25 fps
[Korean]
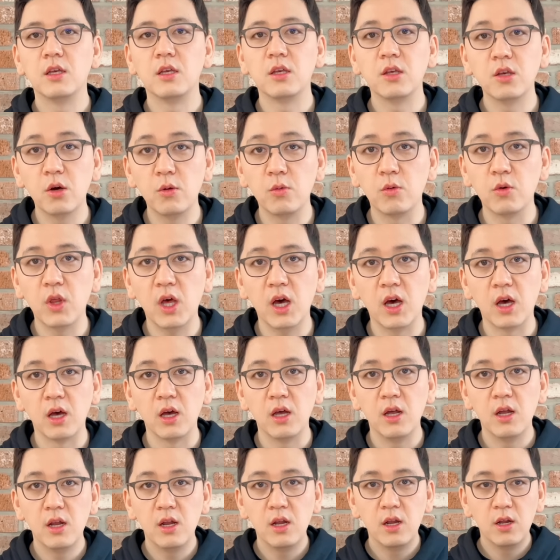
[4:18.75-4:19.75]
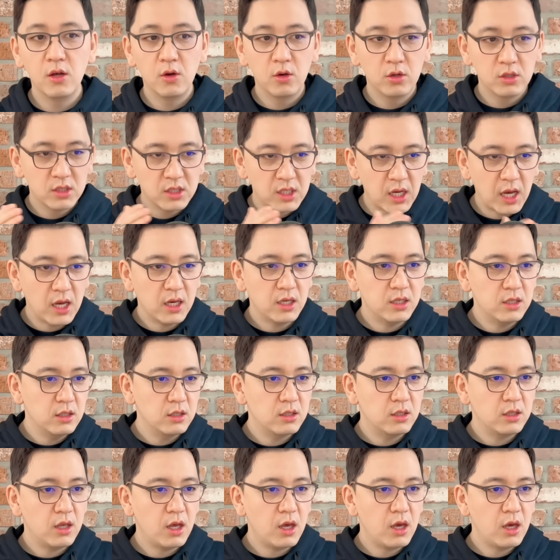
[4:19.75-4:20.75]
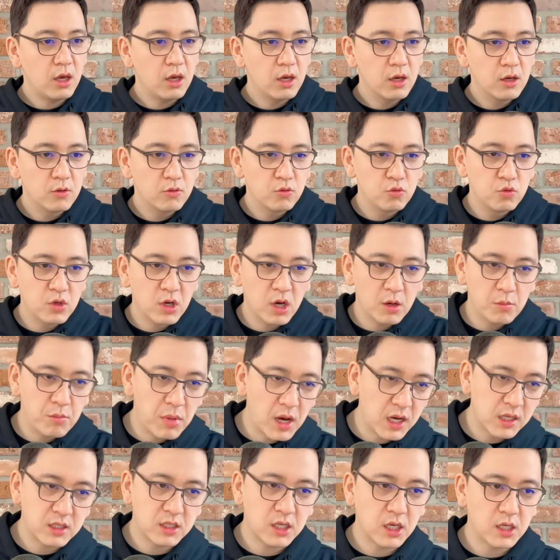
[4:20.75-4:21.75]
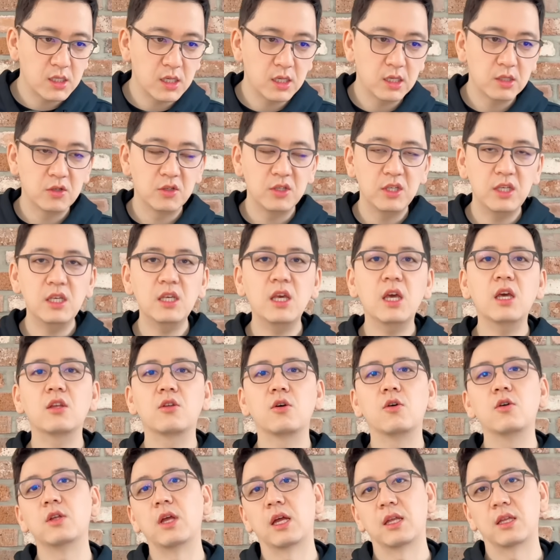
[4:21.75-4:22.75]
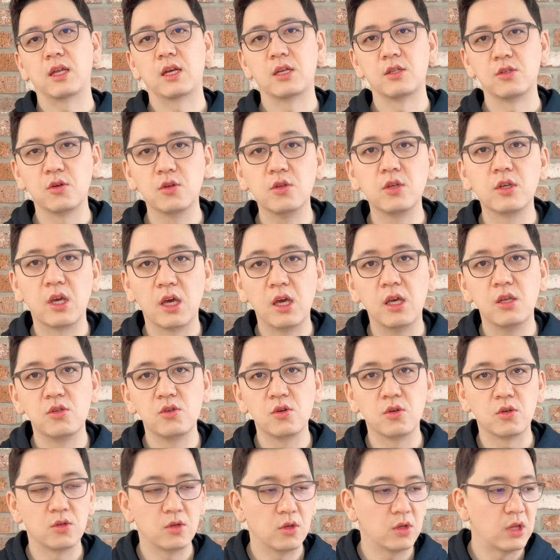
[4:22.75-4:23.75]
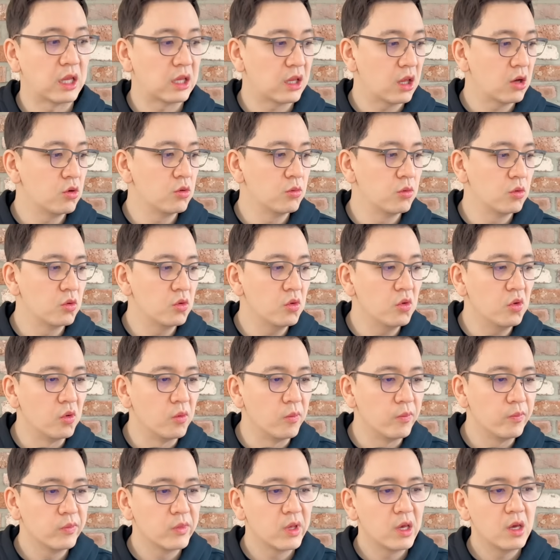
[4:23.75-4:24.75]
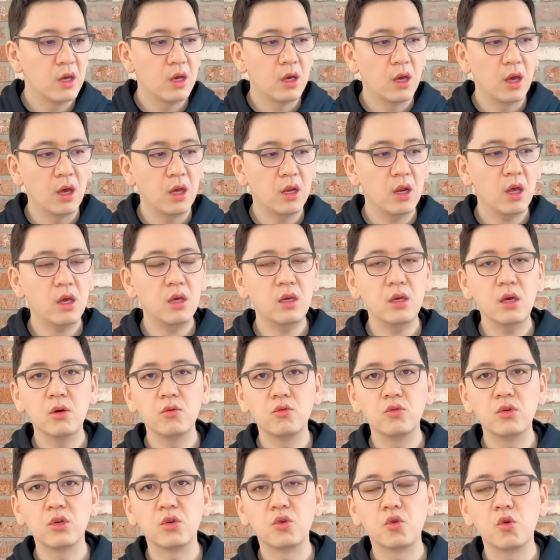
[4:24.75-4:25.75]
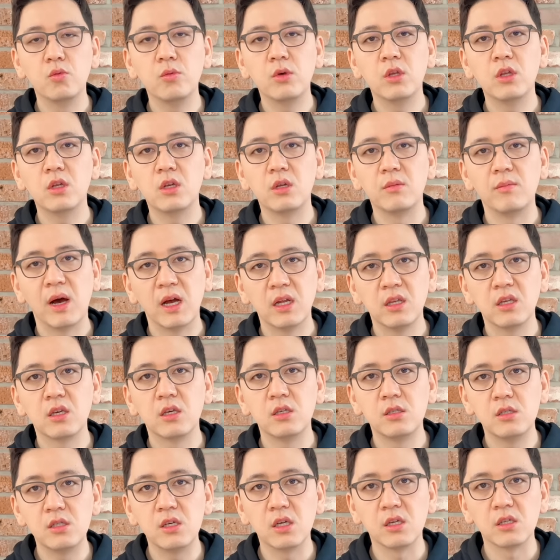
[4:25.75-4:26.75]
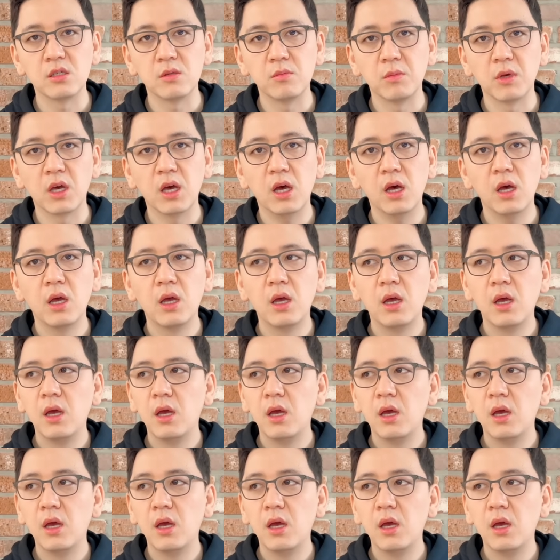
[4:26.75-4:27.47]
이거보다 작을 때 우리가 막 찾아가서 이게 더 낫다. 저는 개인적으로 더 낫다고 보고 LA에 우리 교민들이 많이 계시지 않습니까?